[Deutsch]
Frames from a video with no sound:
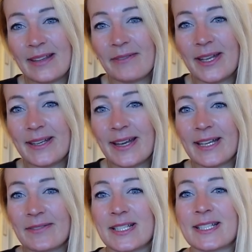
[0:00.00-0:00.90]
wenn da
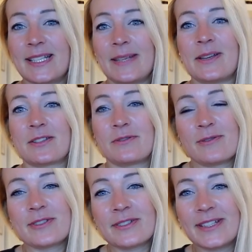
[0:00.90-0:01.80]
irgendwas nicht mehr so
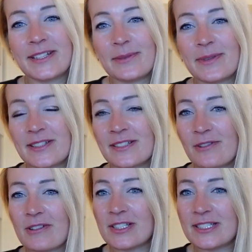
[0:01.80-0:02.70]
funktioniert, wie man sich
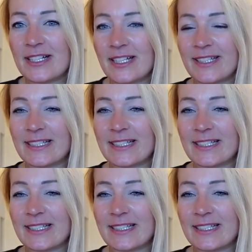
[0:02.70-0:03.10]
vorgestellt hat,